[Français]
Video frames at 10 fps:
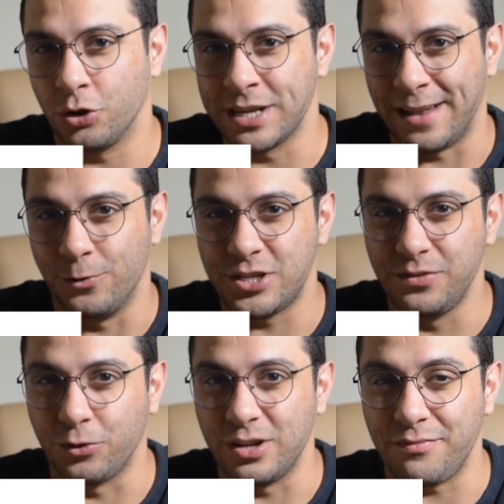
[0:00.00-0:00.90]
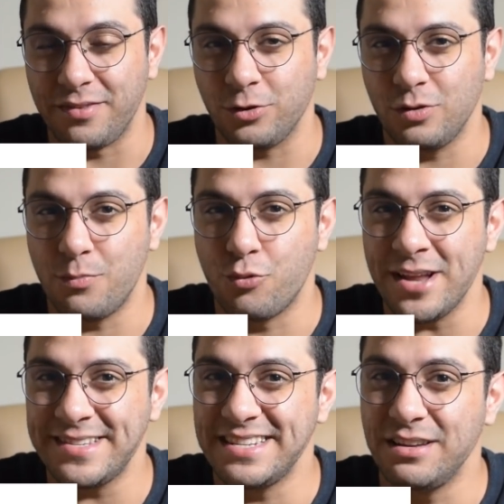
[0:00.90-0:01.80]
regarde le chiffre d'affaires de la
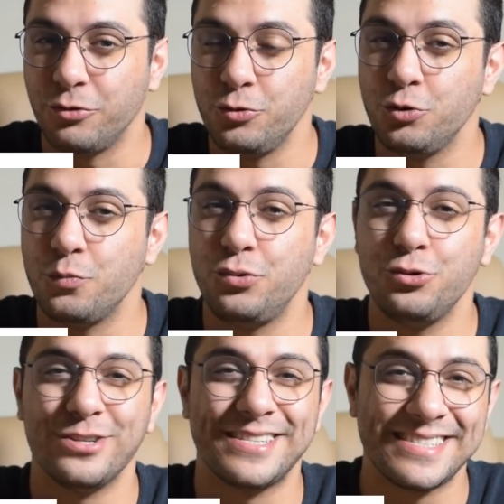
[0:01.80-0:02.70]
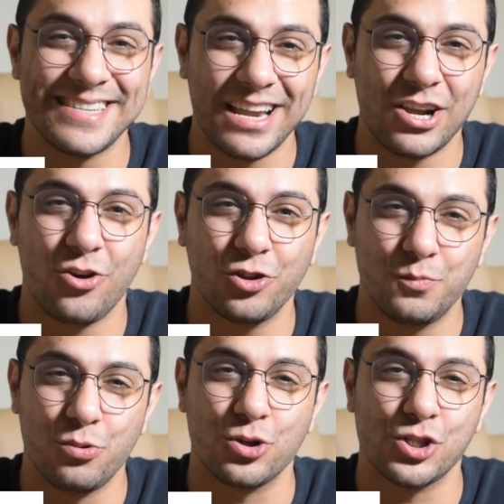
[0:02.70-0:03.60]
boîte, il évolue de plus de
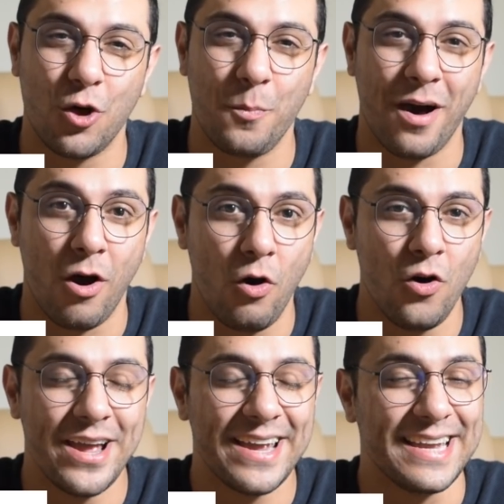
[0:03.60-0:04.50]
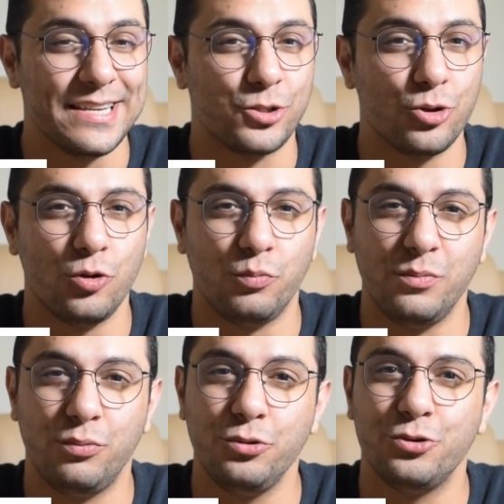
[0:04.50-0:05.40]
50% par an, et ce
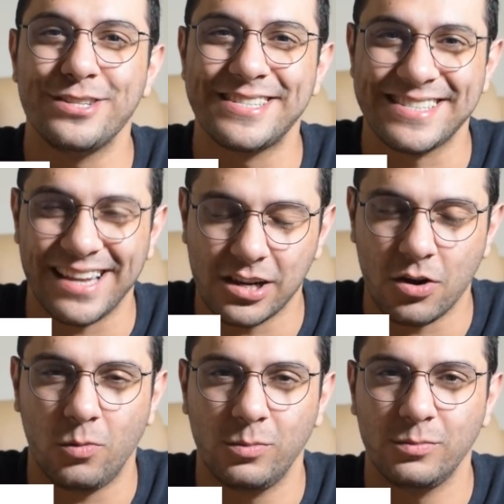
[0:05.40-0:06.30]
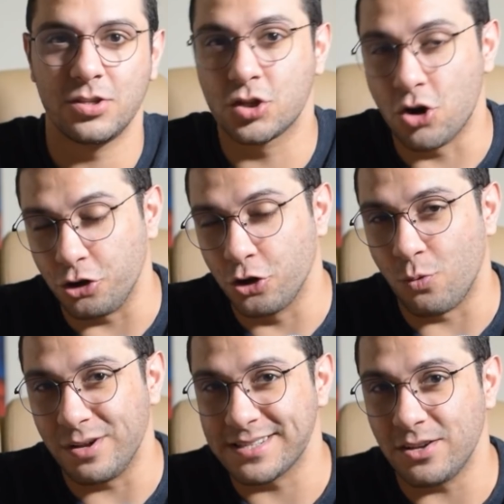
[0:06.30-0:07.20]
depuis plus de 5 ans. Score de
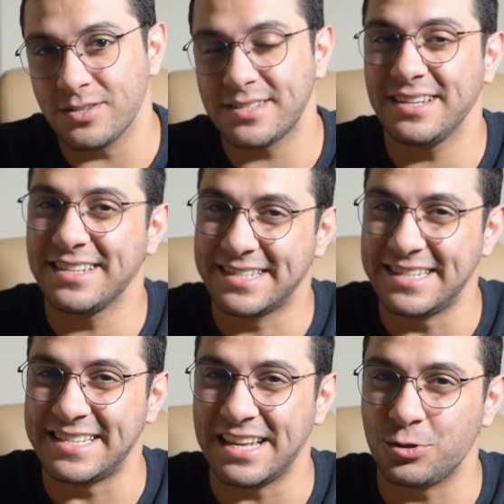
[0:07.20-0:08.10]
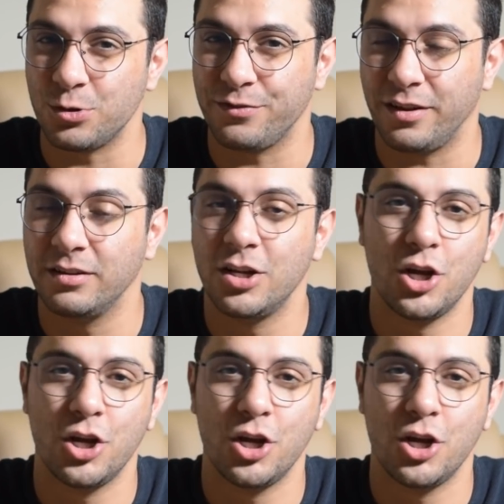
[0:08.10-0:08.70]
croissance 17 sur 20.